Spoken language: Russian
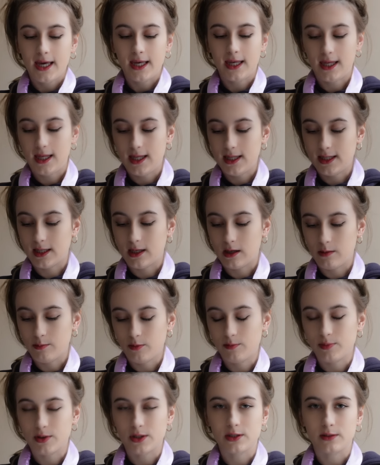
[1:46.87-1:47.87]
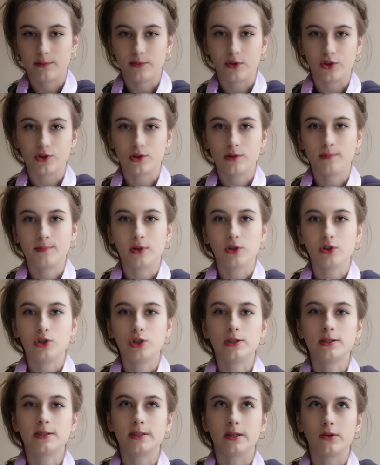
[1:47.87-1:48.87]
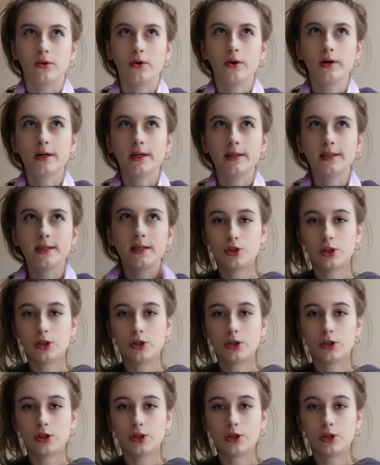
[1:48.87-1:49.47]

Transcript: И таким образом должны получиться локоны,